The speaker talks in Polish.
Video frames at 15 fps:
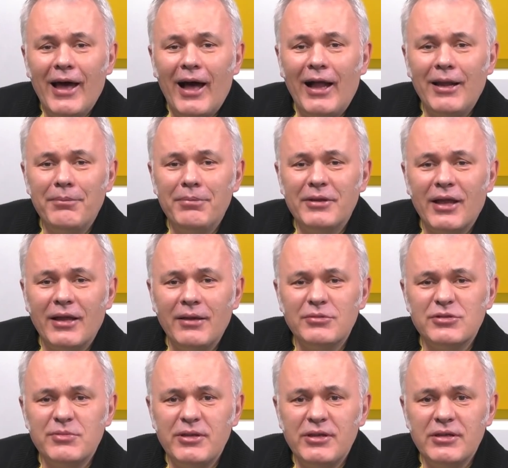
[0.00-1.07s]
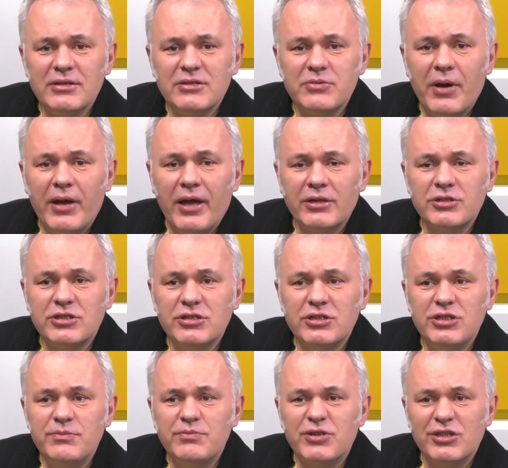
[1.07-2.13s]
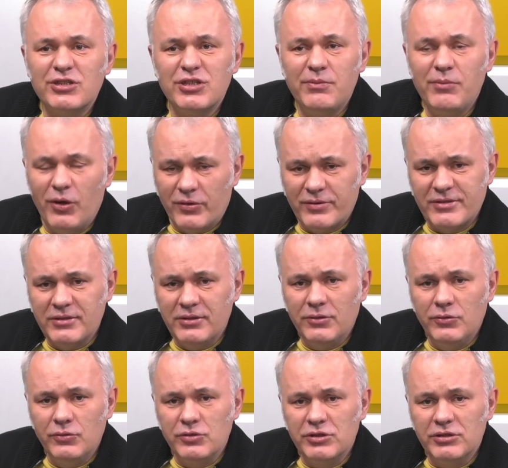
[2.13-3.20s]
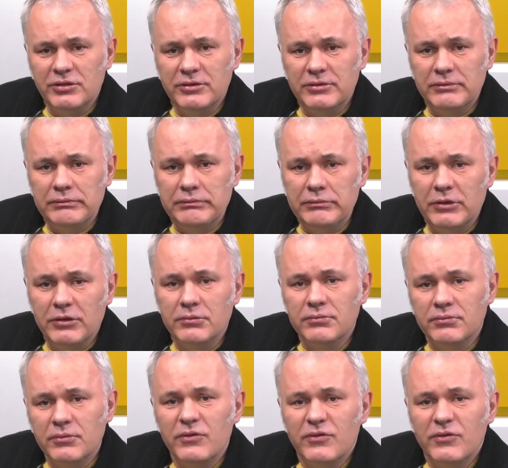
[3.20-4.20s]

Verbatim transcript: ale pytanie brzmi, słuchaj, a czy ci przedsiębiorcy, którzy, no,